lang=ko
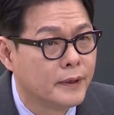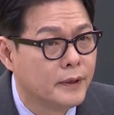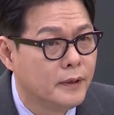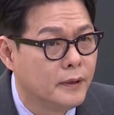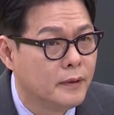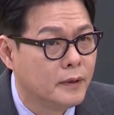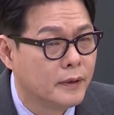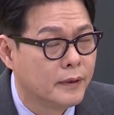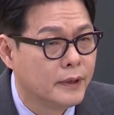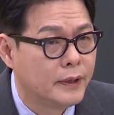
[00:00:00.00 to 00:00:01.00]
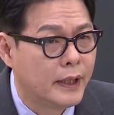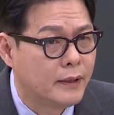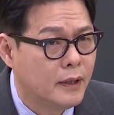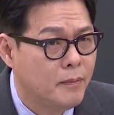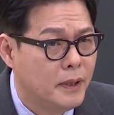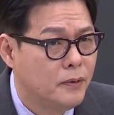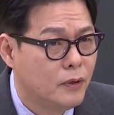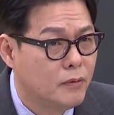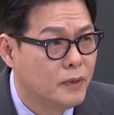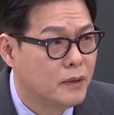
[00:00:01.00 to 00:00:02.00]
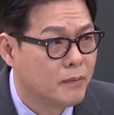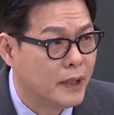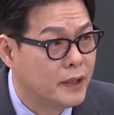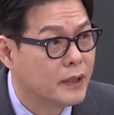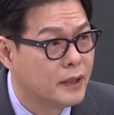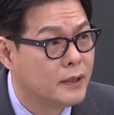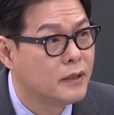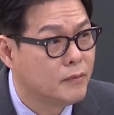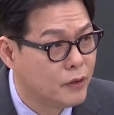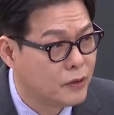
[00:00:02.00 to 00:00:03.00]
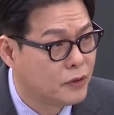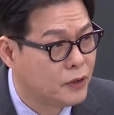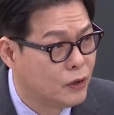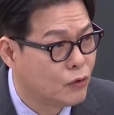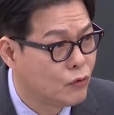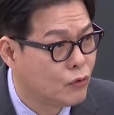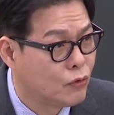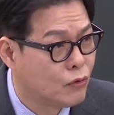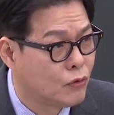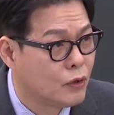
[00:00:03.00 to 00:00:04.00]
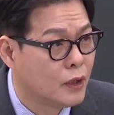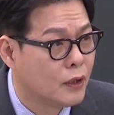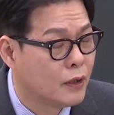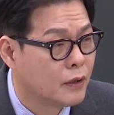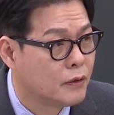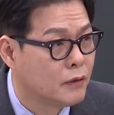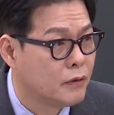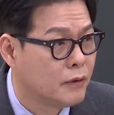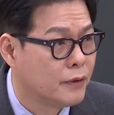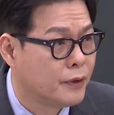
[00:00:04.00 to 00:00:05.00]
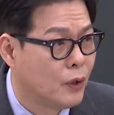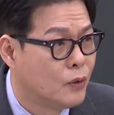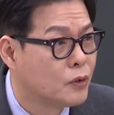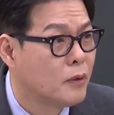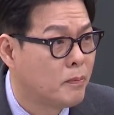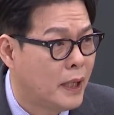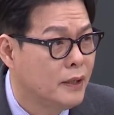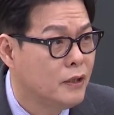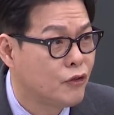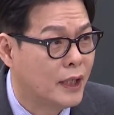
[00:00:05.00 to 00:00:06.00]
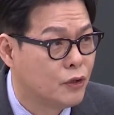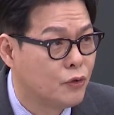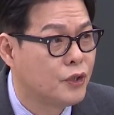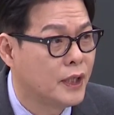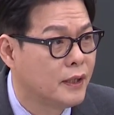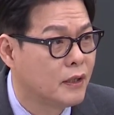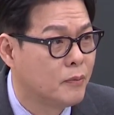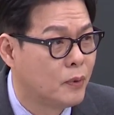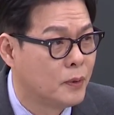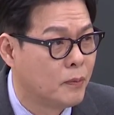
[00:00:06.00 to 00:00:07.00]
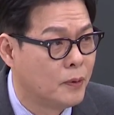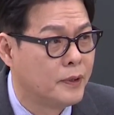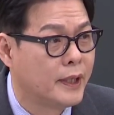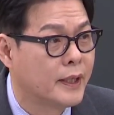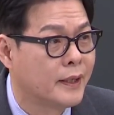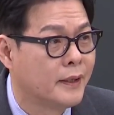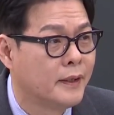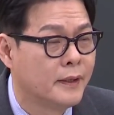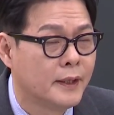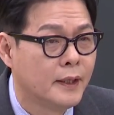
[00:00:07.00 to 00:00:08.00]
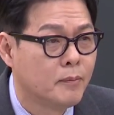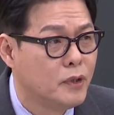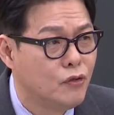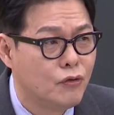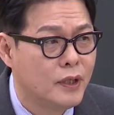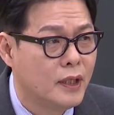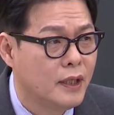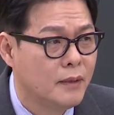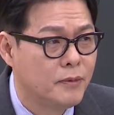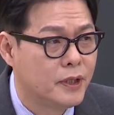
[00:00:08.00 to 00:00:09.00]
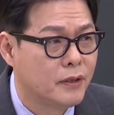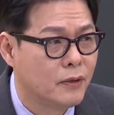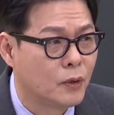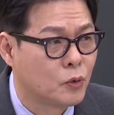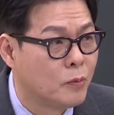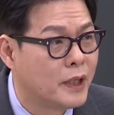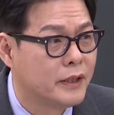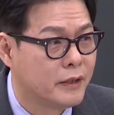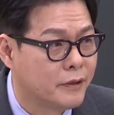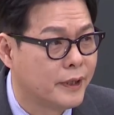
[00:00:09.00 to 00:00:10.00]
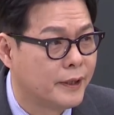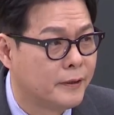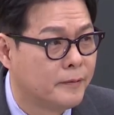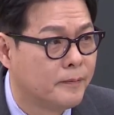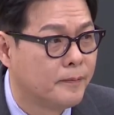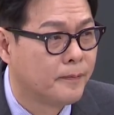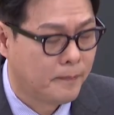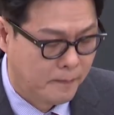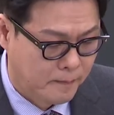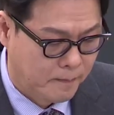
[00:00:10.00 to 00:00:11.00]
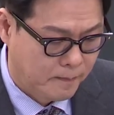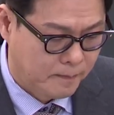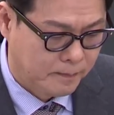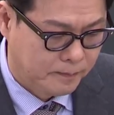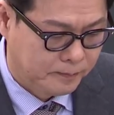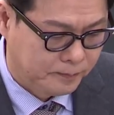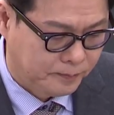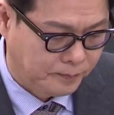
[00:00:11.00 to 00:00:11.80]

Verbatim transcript: 이 개딸 팬덤이 만약에 기승을 부려서 지역구 그 경선 판을 좌지우지한다고 볼 때 민주당의 입지는 더 좁아질 거예요. 근데 그러면 만약에 지금